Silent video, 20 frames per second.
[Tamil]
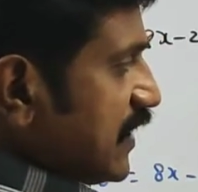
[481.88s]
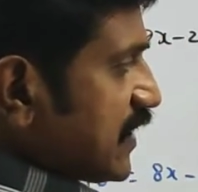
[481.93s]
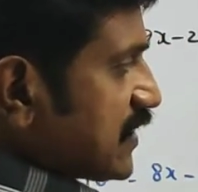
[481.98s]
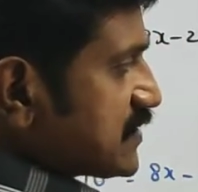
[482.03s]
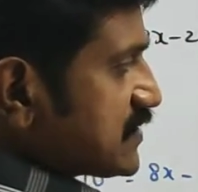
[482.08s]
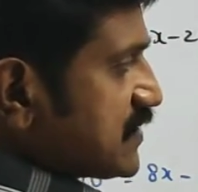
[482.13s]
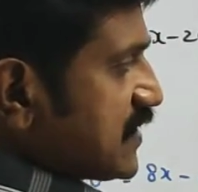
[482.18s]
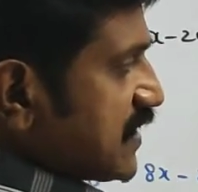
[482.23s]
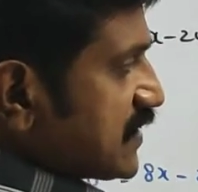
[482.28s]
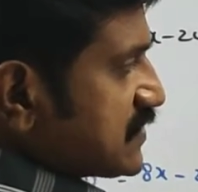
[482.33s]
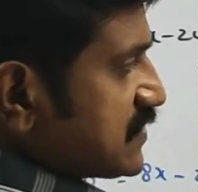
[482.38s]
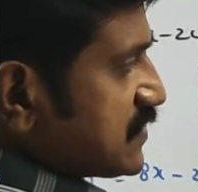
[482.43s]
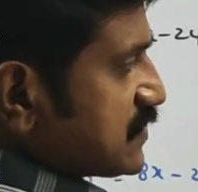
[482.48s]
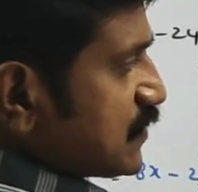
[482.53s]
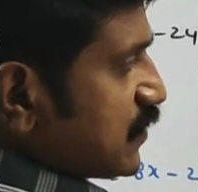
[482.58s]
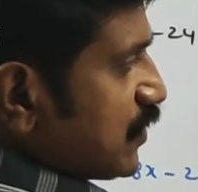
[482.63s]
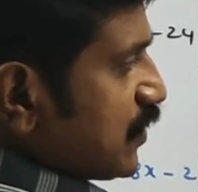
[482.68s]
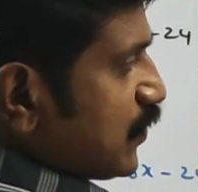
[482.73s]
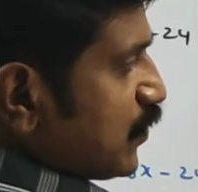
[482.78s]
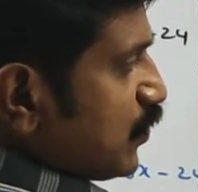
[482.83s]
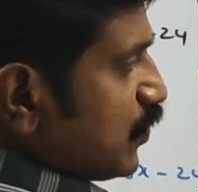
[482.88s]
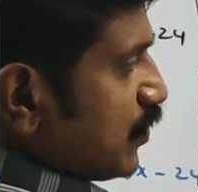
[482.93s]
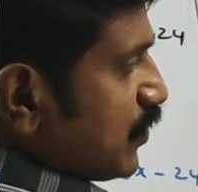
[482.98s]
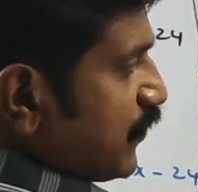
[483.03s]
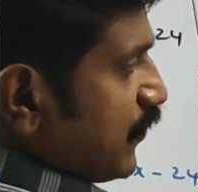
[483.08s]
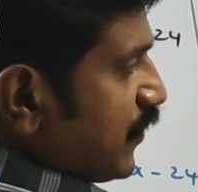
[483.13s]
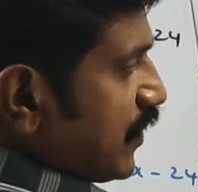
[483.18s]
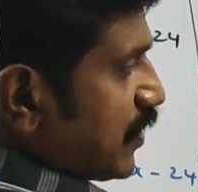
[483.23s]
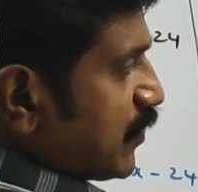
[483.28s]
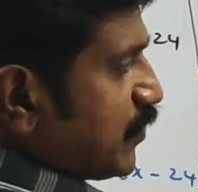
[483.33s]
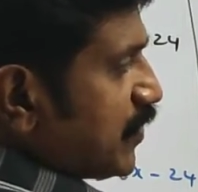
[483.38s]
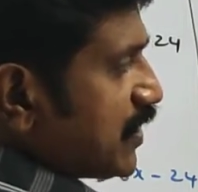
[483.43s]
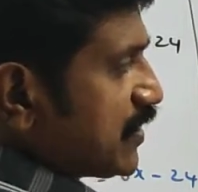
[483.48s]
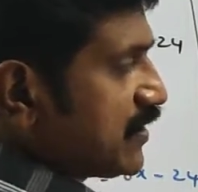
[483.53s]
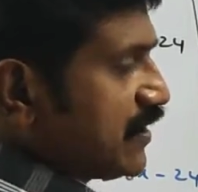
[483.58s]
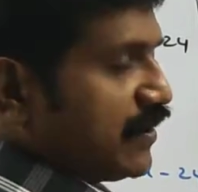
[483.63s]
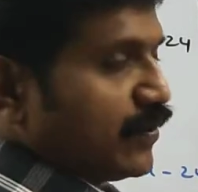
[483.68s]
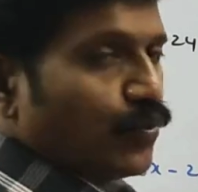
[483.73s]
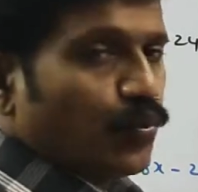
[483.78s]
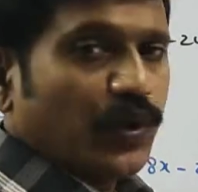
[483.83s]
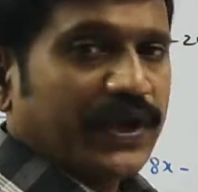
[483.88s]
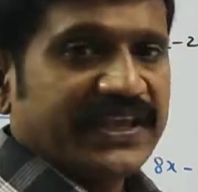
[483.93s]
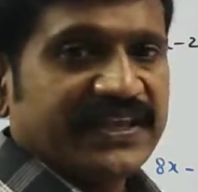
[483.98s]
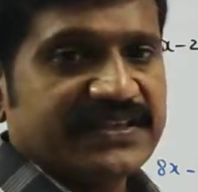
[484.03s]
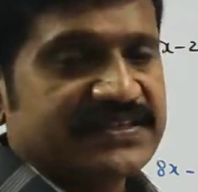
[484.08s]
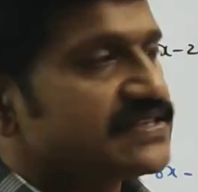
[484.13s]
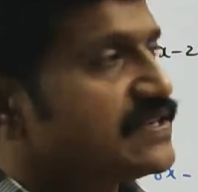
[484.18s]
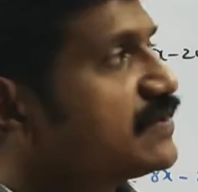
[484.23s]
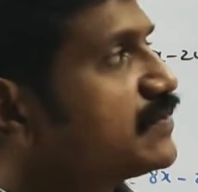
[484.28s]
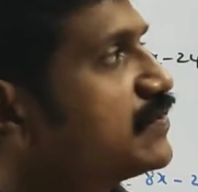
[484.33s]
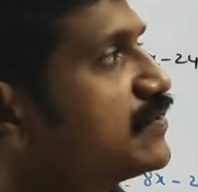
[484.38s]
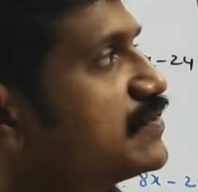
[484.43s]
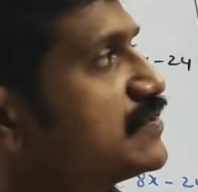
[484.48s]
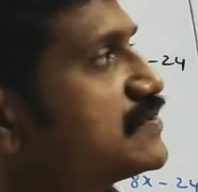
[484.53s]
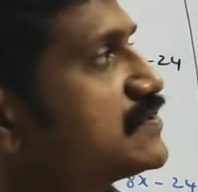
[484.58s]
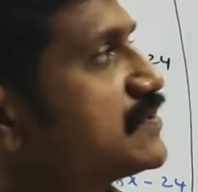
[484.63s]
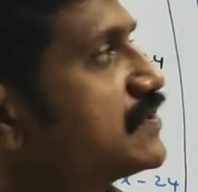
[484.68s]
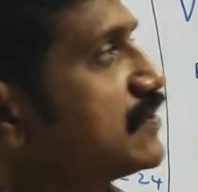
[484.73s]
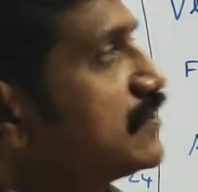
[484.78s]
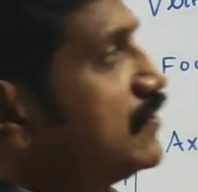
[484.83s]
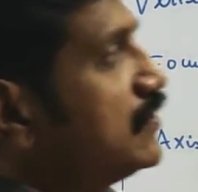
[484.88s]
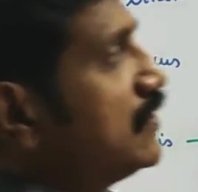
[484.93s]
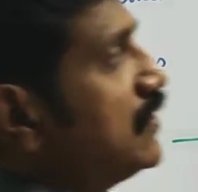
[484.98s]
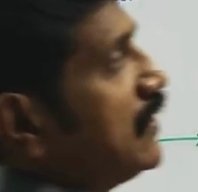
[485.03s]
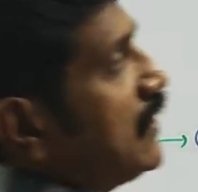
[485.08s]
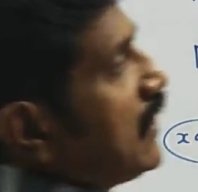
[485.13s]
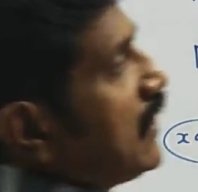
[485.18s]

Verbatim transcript: எக்ஸ் ஆக்சிஸோடைய இன்னொரு ஃபார்முலா தான் ஒய் இஸ் ஈக்குவல் டு ஜீரோ